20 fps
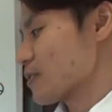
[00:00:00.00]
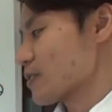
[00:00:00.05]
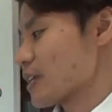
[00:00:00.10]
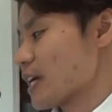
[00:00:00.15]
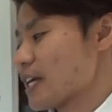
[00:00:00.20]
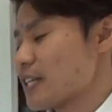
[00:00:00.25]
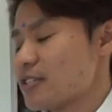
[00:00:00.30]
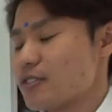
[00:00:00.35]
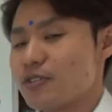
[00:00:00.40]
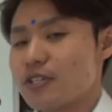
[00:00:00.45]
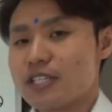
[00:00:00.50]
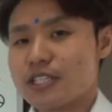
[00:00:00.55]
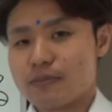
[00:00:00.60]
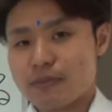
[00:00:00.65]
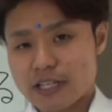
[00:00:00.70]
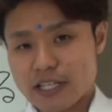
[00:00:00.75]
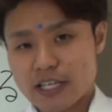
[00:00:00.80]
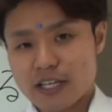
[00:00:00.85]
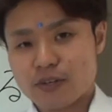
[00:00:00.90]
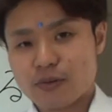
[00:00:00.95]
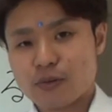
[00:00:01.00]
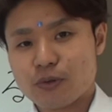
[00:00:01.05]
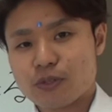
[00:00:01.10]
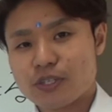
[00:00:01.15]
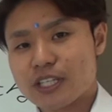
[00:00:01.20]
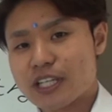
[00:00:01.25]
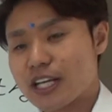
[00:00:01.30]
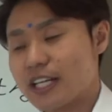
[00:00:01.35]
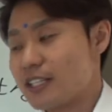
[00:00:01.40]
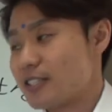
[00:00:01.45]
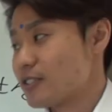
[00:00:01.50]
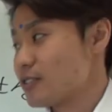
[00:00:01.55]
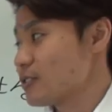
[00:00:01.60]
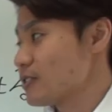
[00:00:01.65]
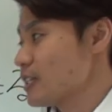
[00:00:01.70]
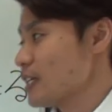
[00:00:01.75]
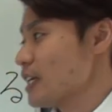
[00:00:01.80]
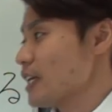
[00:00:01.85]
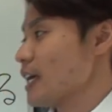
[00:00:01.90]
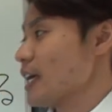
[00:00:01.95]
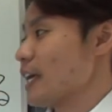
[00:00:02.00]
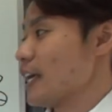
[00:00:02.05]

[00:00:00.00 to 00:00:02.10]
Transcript: の30日までこの期間中に、